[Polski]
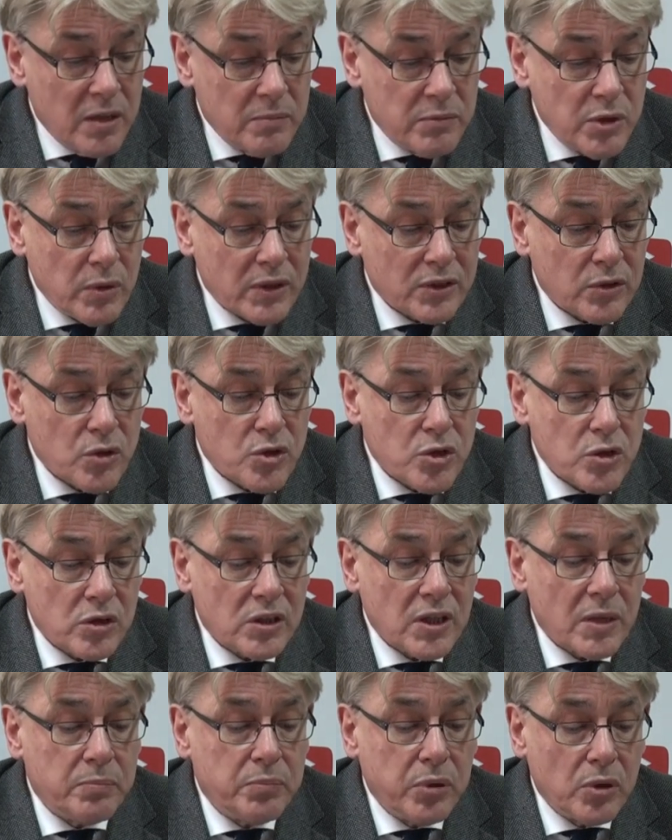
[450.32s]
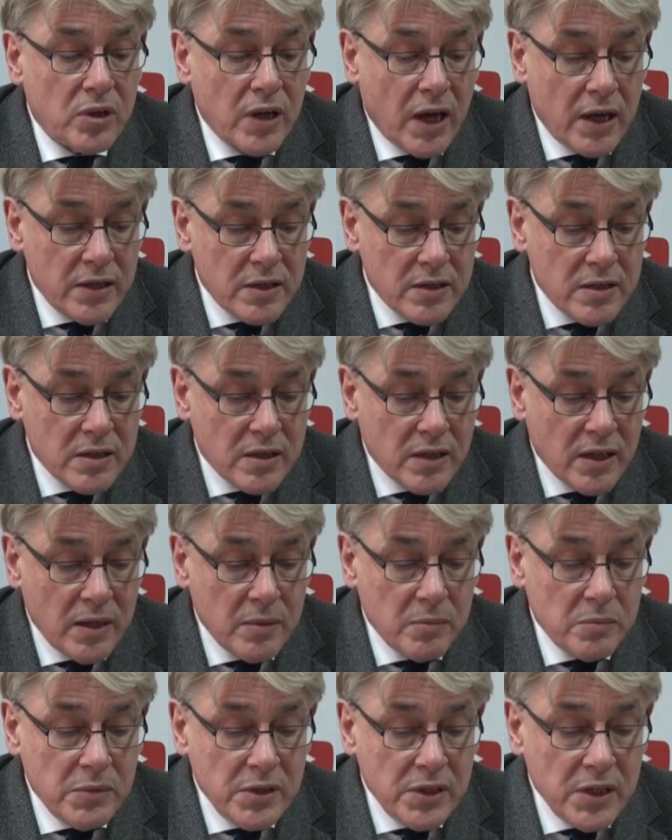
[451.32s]
Była to cnota pogańska,
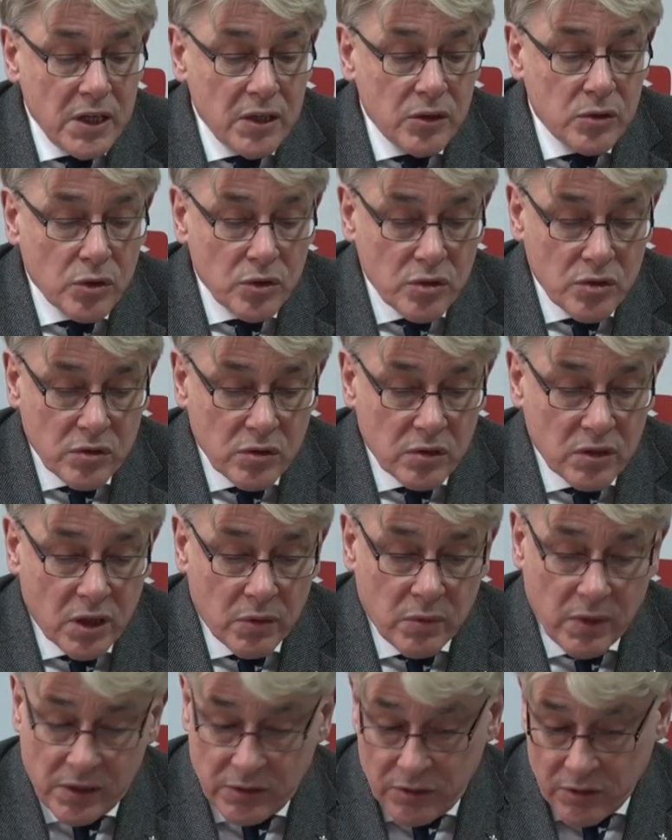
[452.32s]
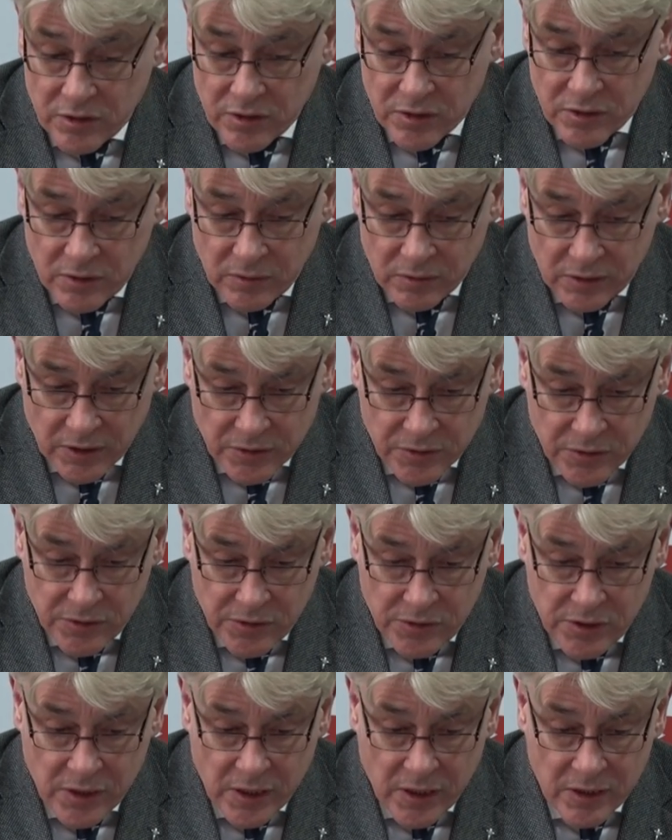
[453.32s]
mniej doskonała niż cnota
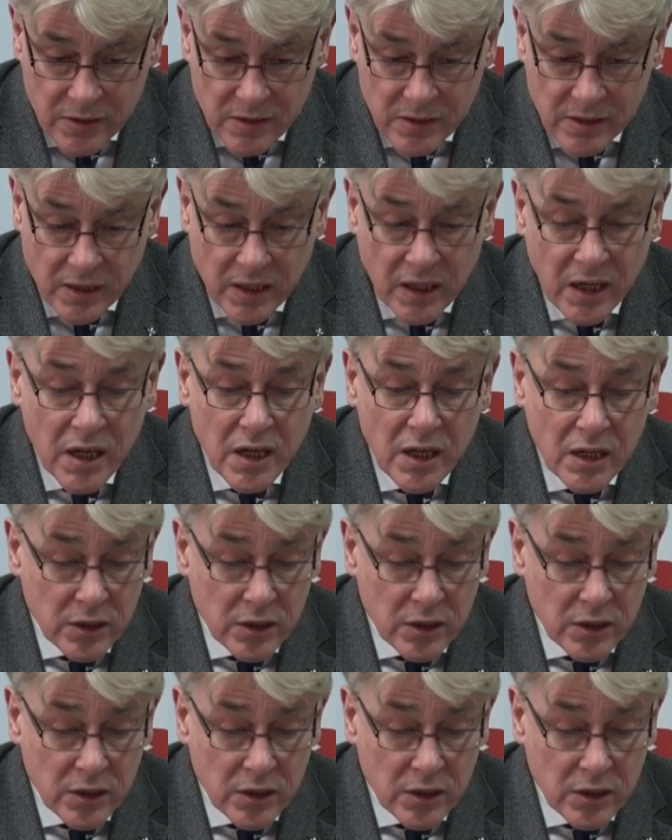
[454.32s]
chrześcijańska,